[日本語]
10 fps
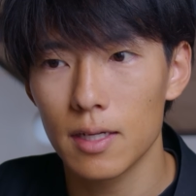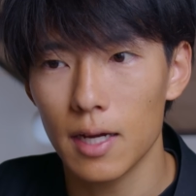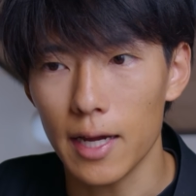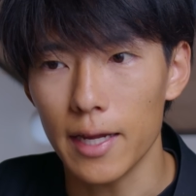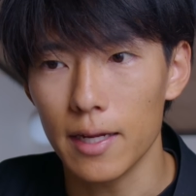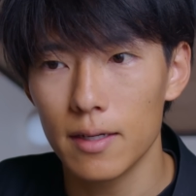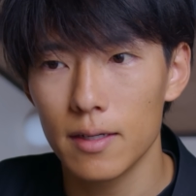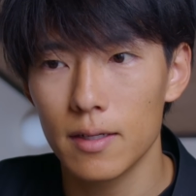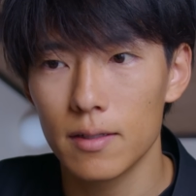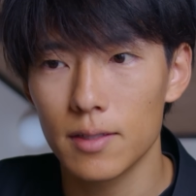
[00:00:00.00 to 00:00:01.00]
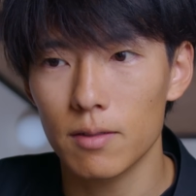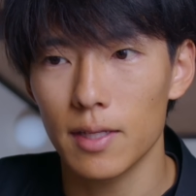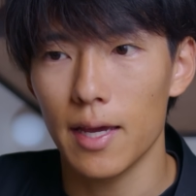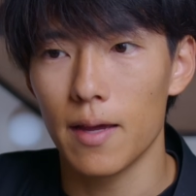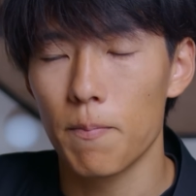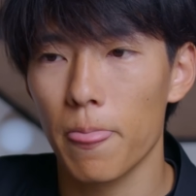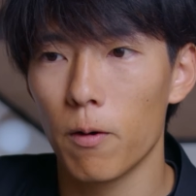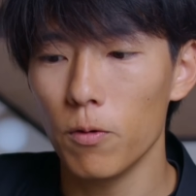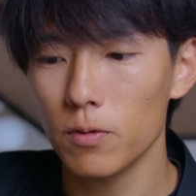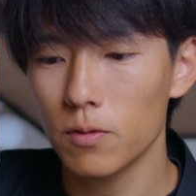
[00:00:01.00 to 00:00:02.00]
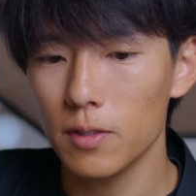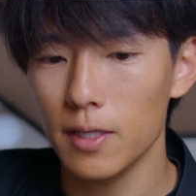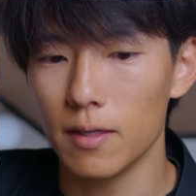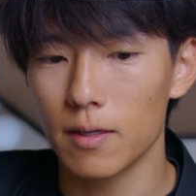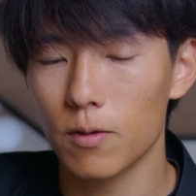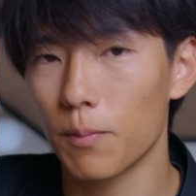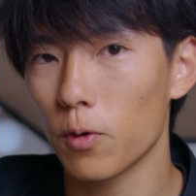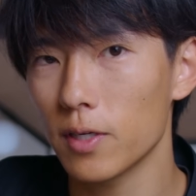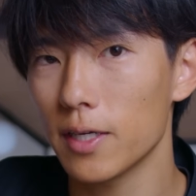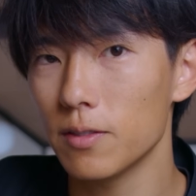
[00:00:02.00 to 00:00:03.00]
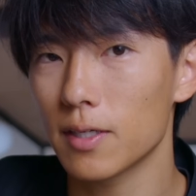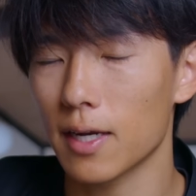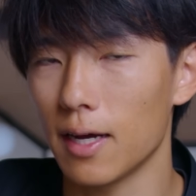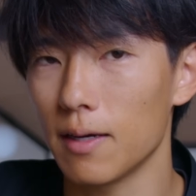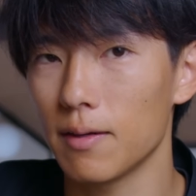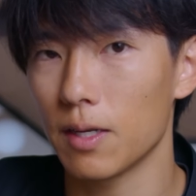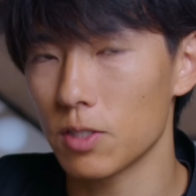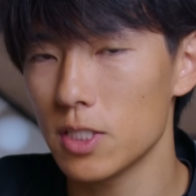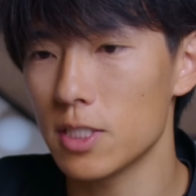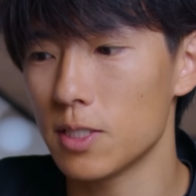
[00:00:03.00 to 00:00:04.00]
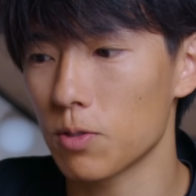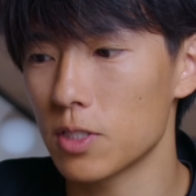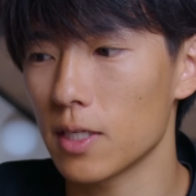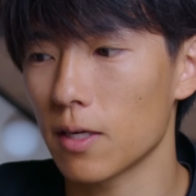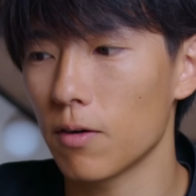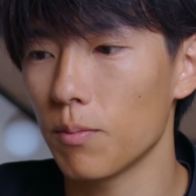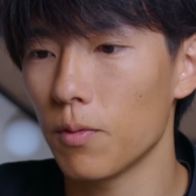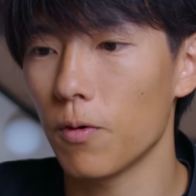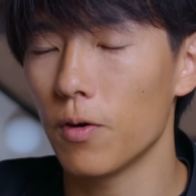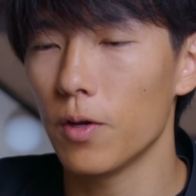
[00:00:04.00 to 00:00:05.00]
はい。なので、本当に、これ僕が言うから、あの、信じてほしいんだけれども、